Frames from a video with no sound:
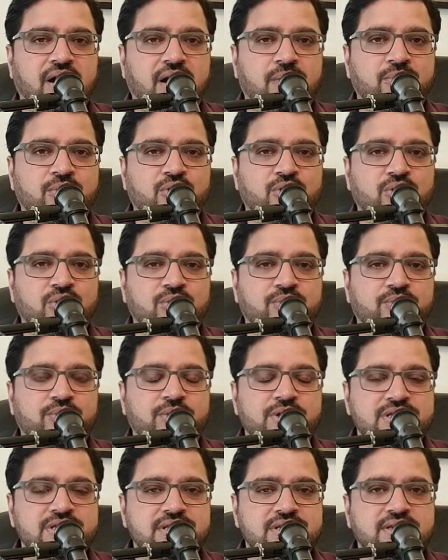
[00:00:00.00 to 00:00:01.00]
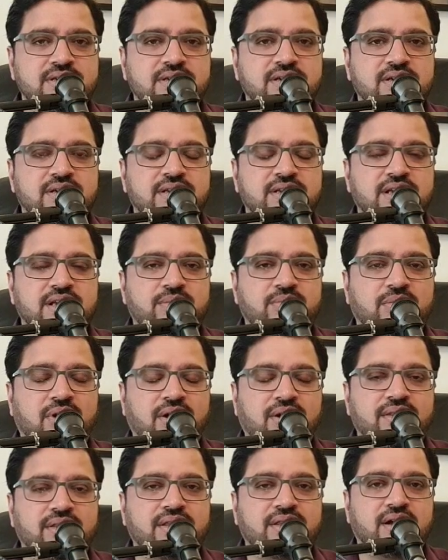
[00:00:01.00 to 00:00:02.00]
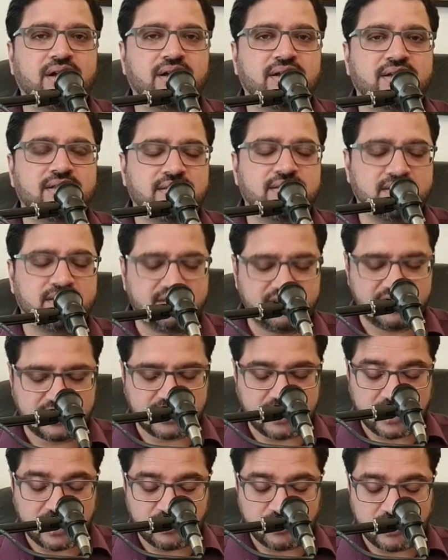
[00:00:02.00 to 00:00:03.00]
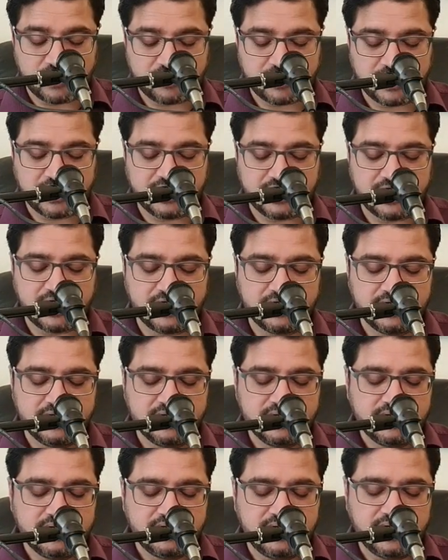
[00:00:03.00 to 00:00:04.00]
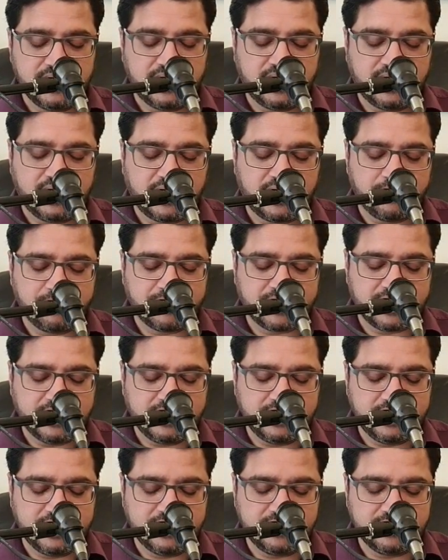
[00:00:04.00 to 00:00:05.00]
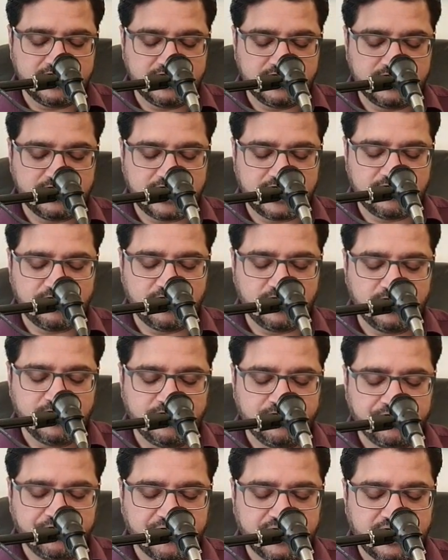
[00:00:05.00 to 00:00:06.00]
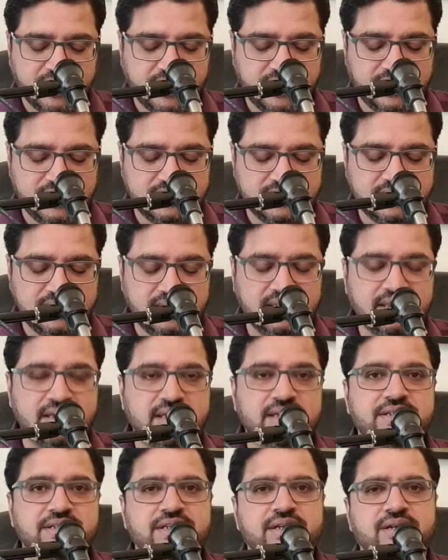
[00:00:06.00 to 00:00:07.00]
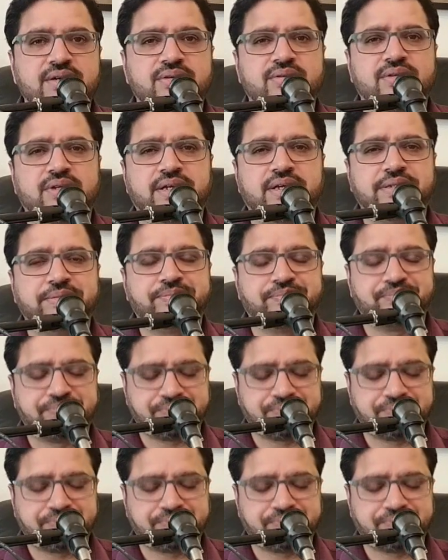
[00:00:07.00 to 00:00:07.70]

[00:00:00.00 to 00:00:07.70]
आपको प्रिजन या मौत का शिकार होना पड़ेगा या या आपके लिए जो है वो जिंदगी जीरन हो जाएगी आ,